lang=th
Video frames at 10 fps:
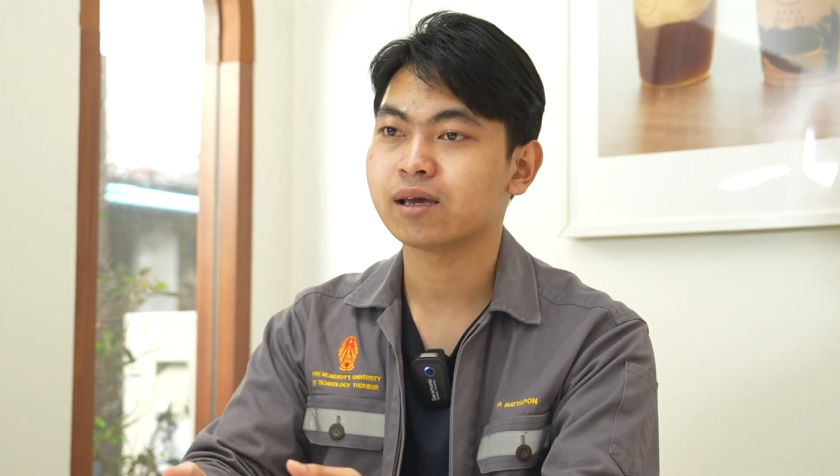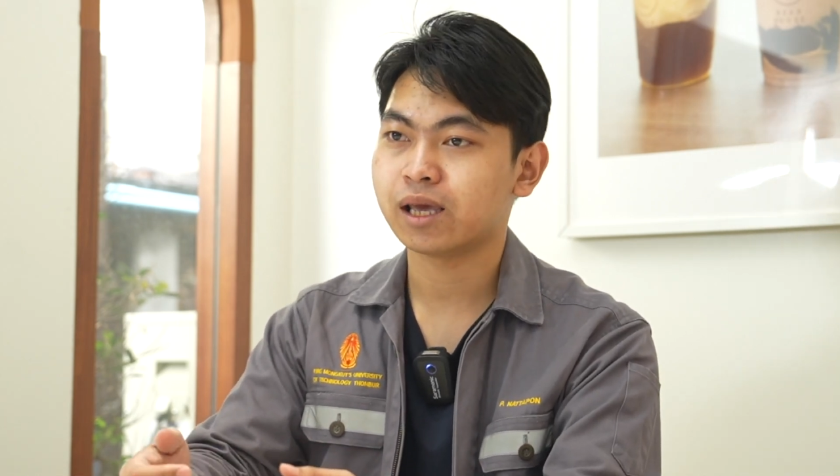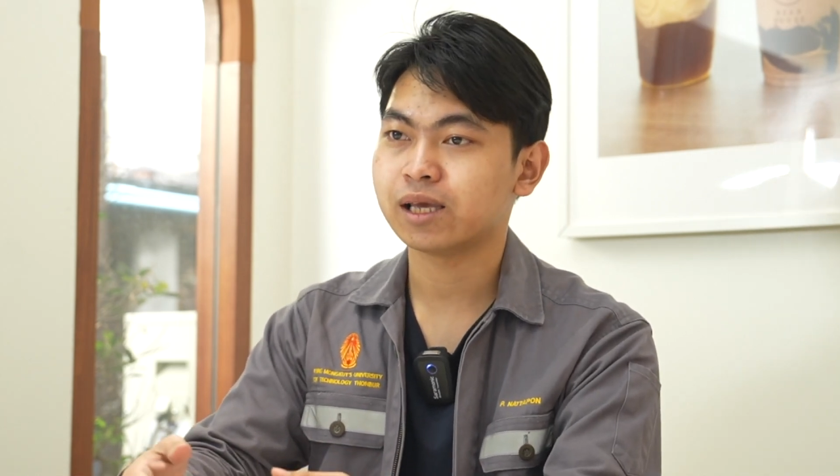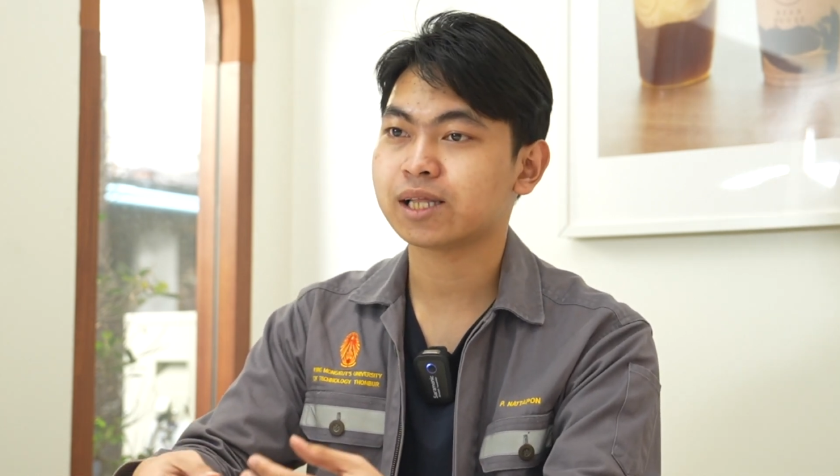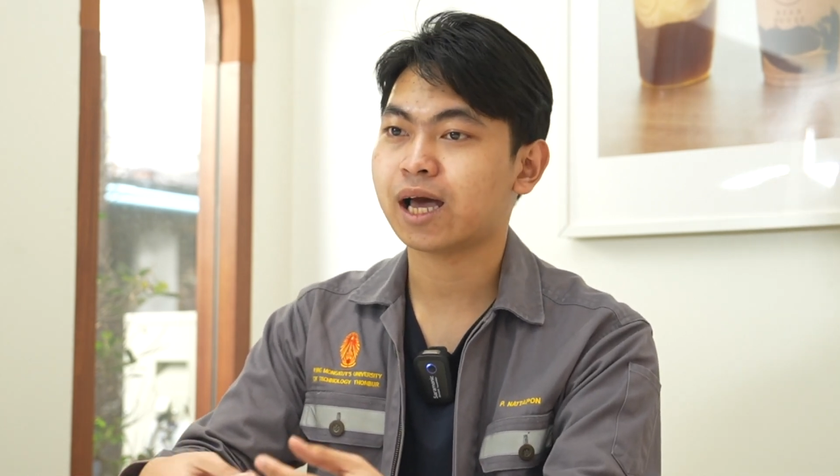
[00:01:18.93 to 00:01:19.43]
ใน
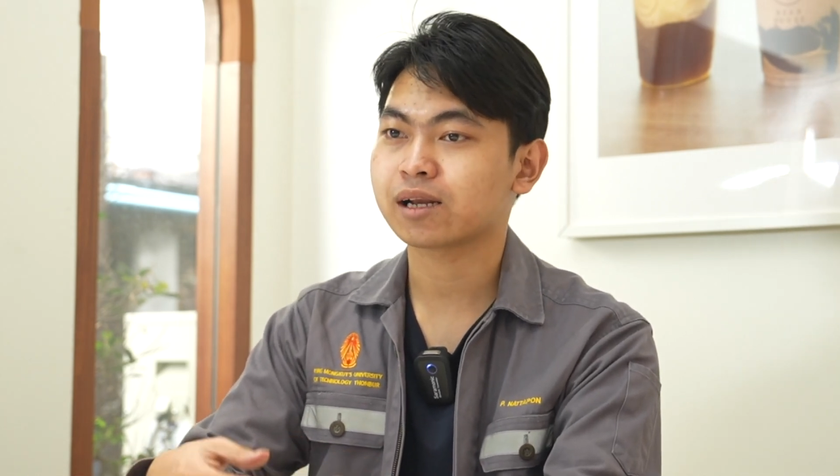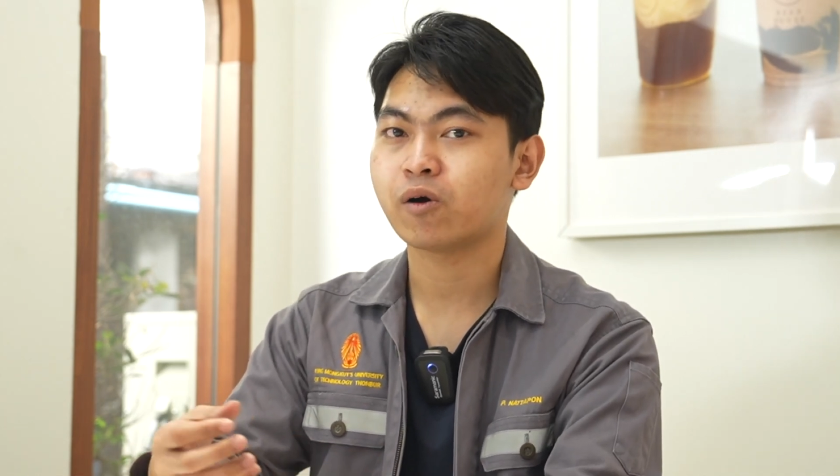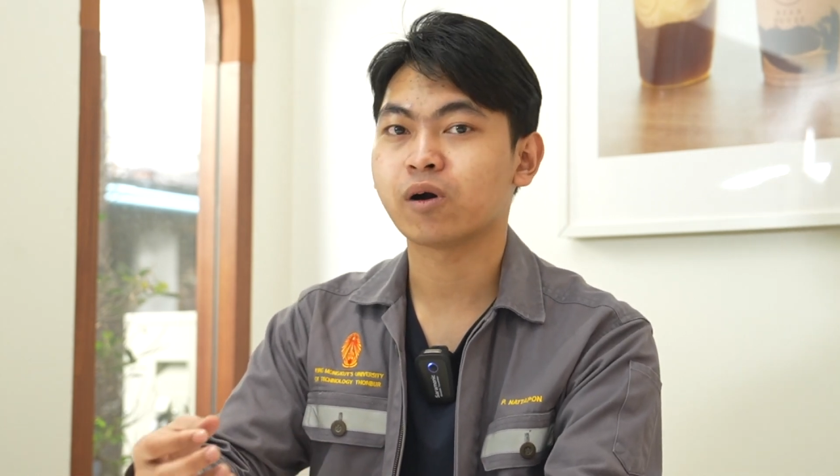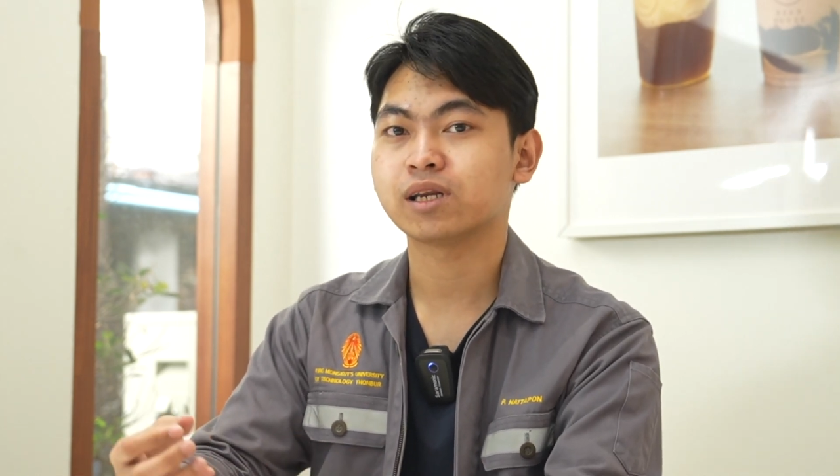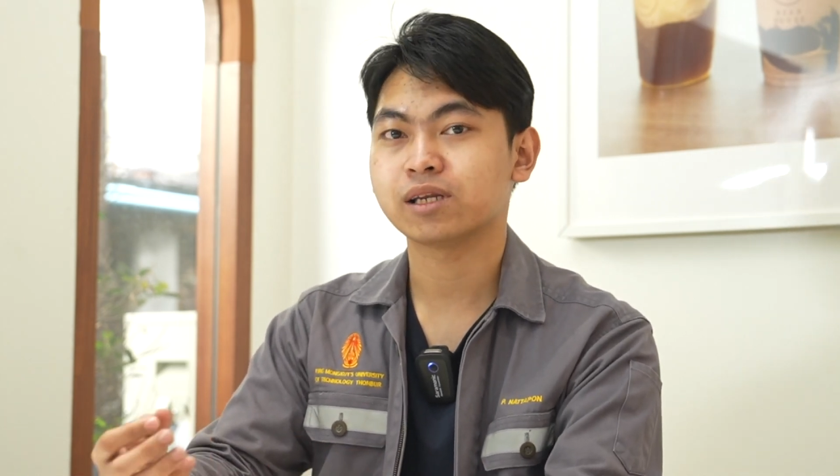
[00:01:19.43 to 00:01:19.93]
ศาสตร์ขอ
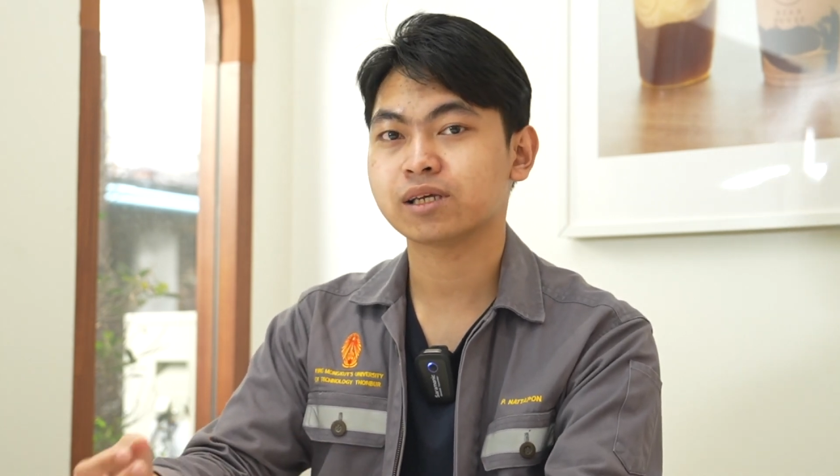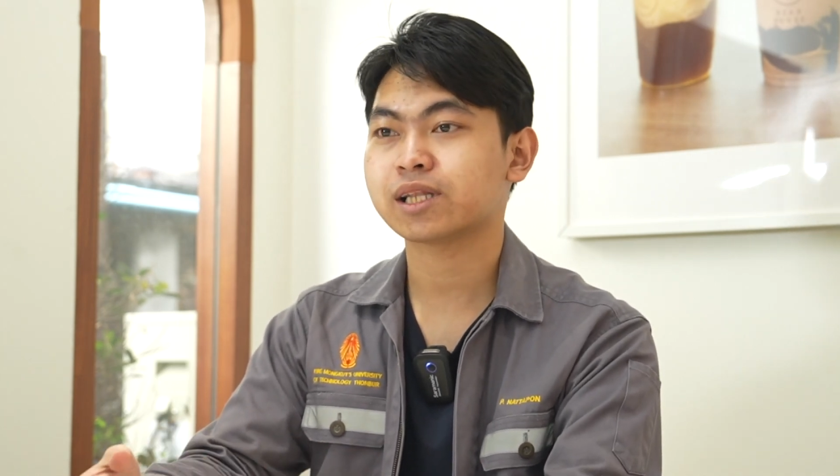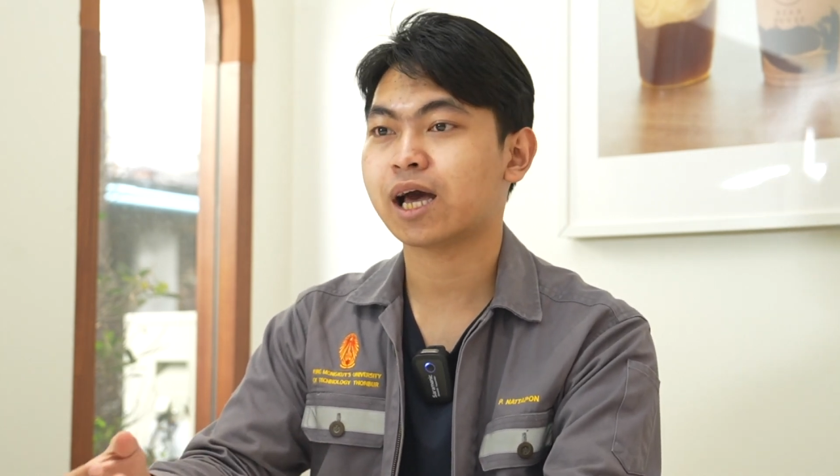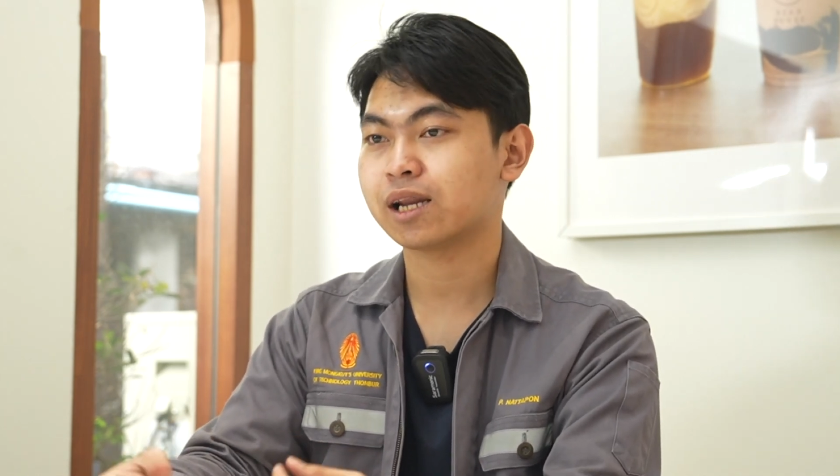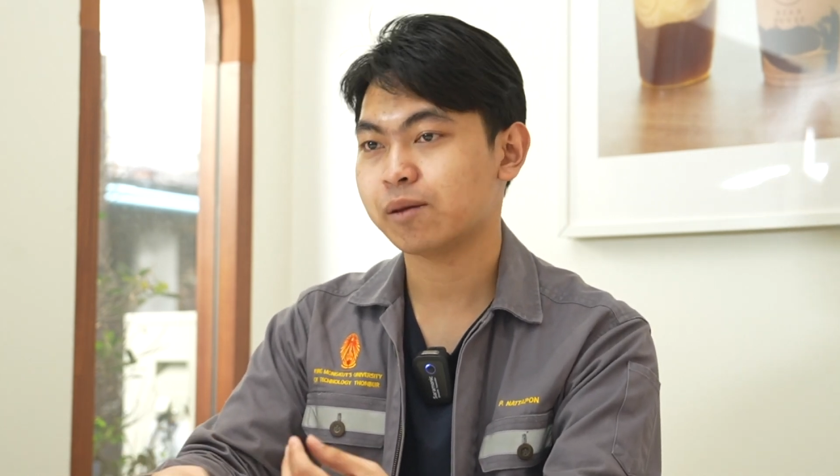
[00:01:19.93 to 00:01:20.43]
งคณิต
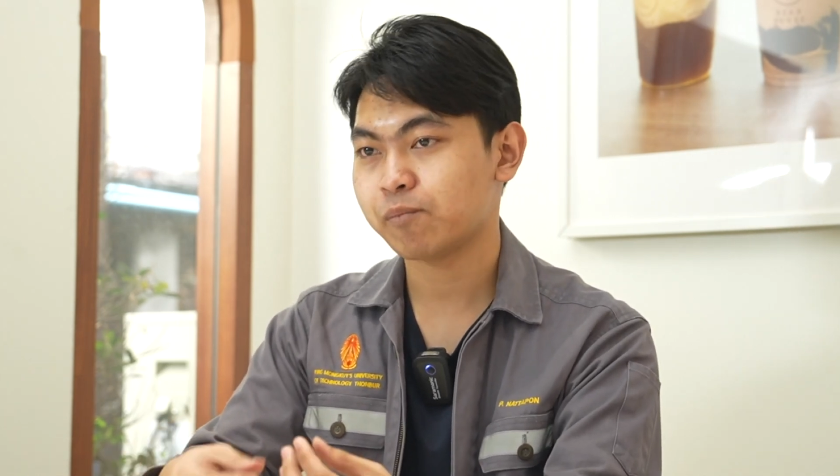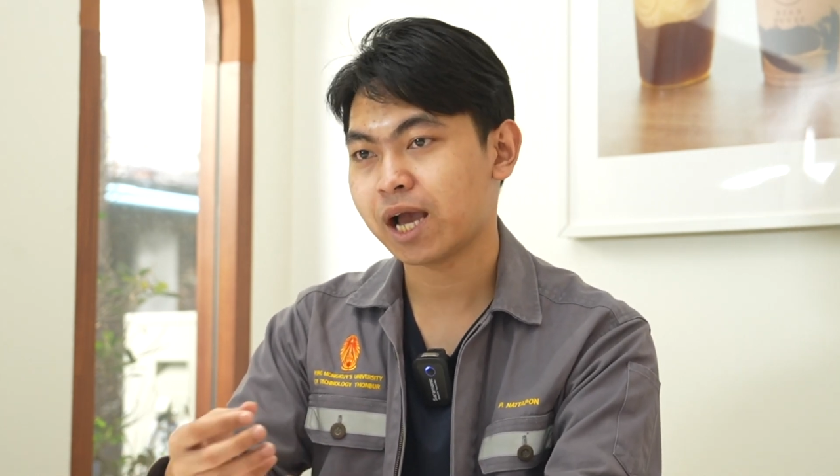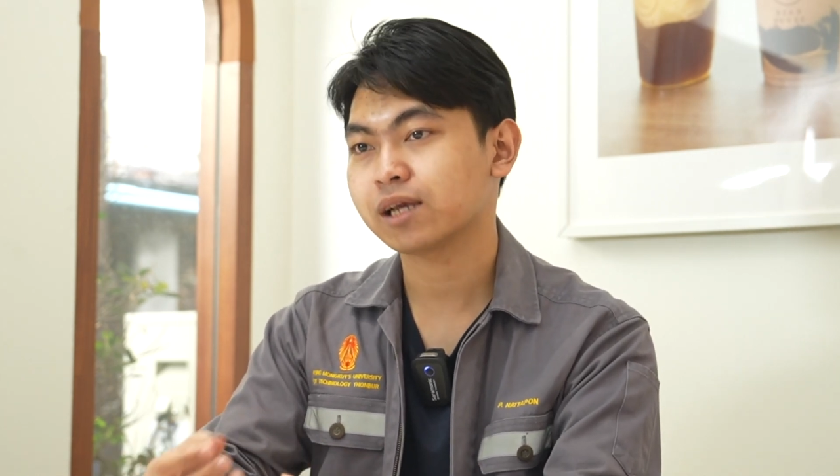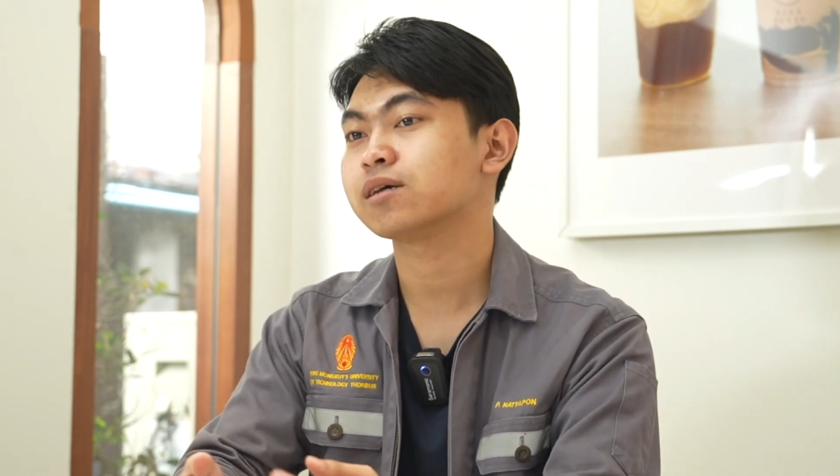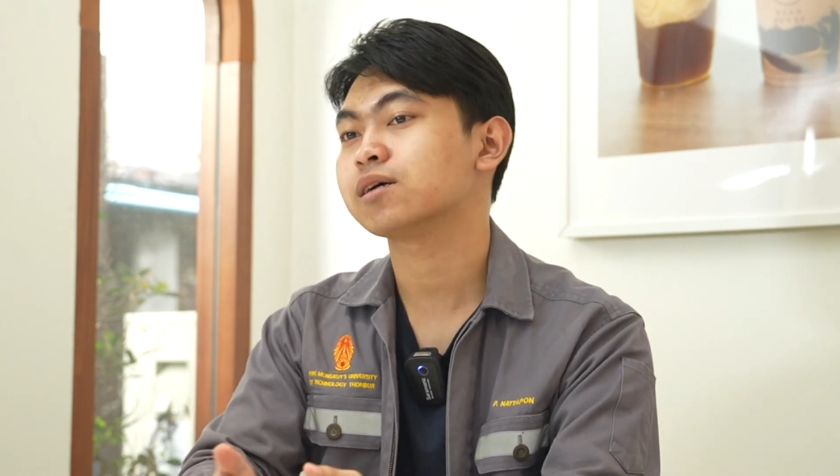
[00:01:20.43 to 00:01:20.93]
ศาสตร์ได้มา
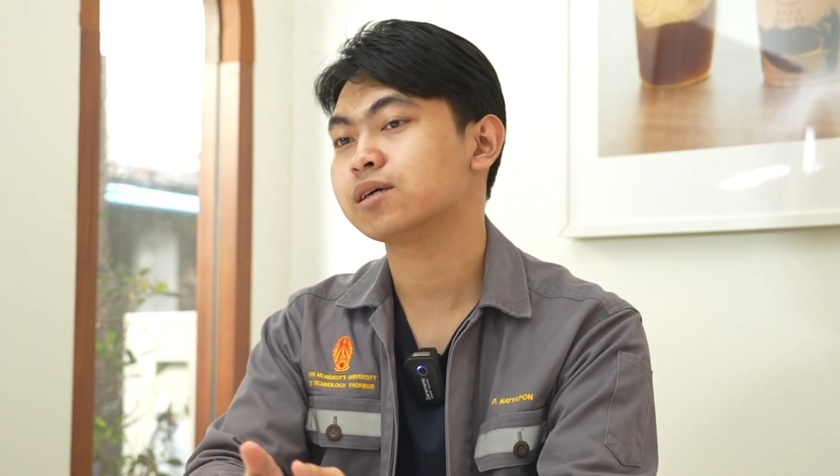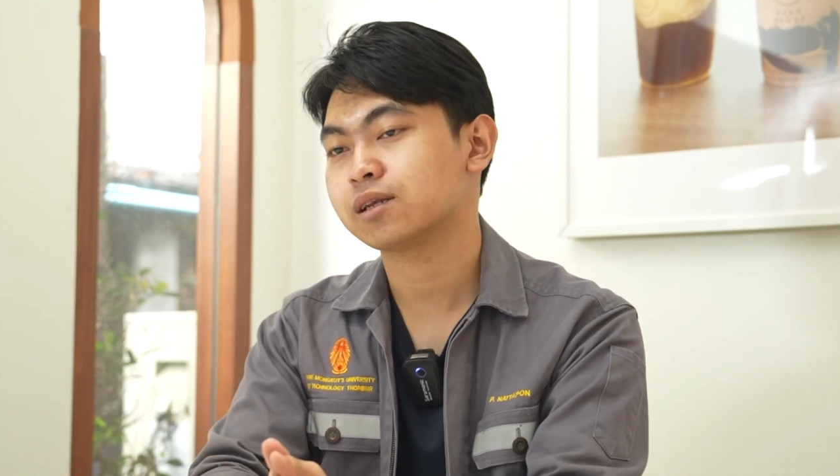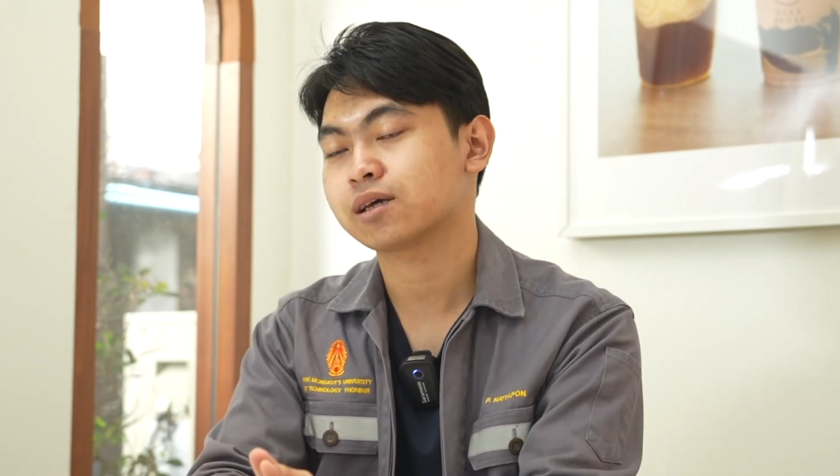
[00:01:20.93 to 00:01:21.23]
กยิ่งขึ้น